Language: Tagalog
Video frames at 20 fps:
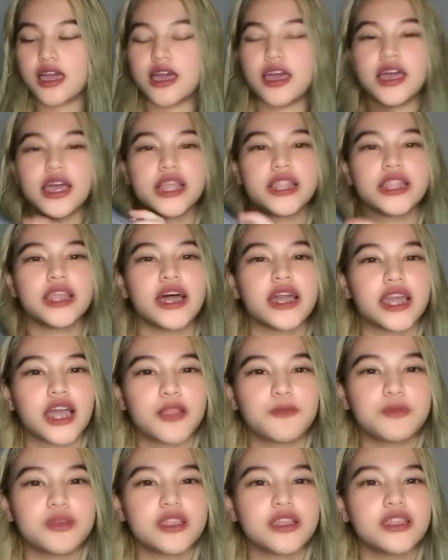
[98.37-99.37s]
And
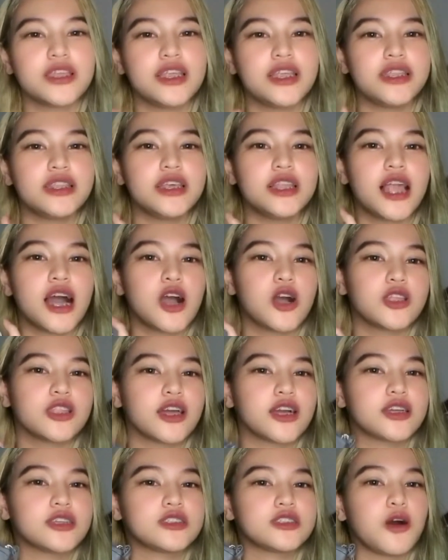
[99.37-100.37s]
ayan, pinadala nila ako
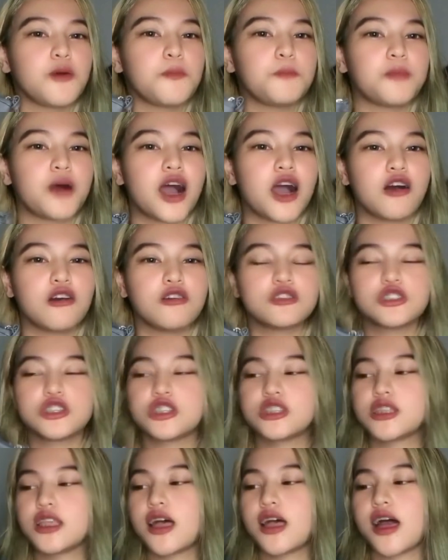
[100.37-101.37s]
ng isang
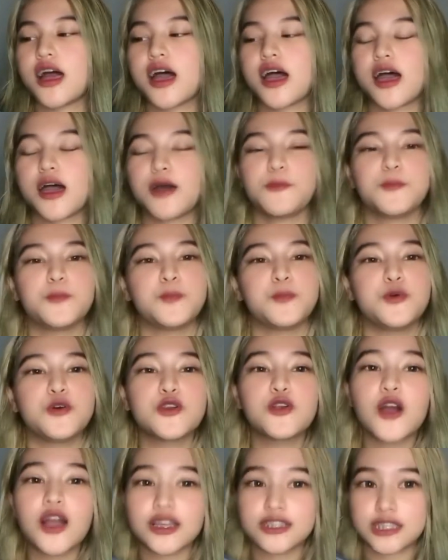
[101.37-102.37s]
pouch na Puro
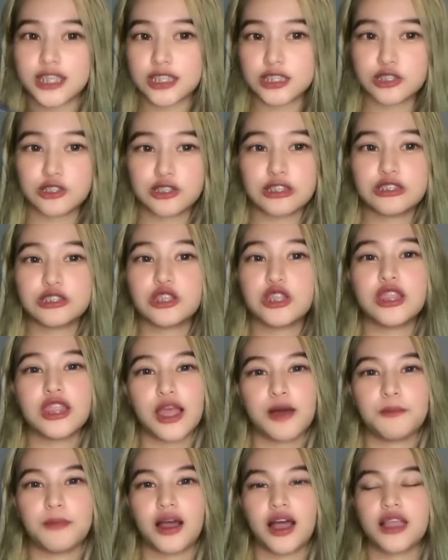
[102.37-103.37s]
accessories yung
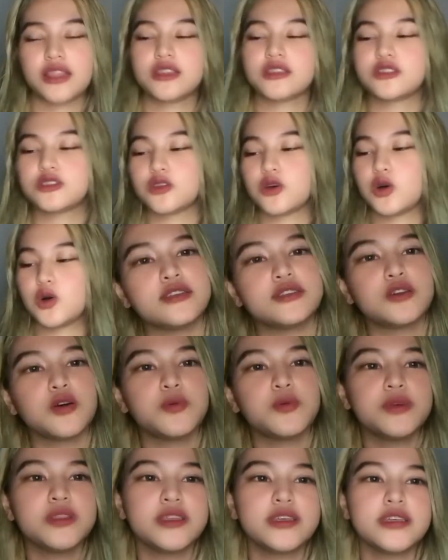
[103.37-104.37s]
laman. So, so
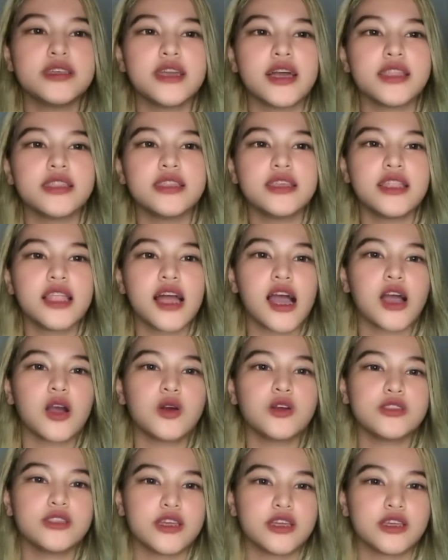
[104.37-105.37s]
binigyan nila
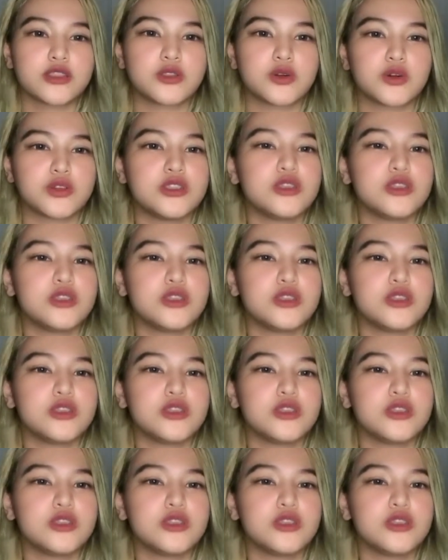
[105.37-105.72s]
ako neto.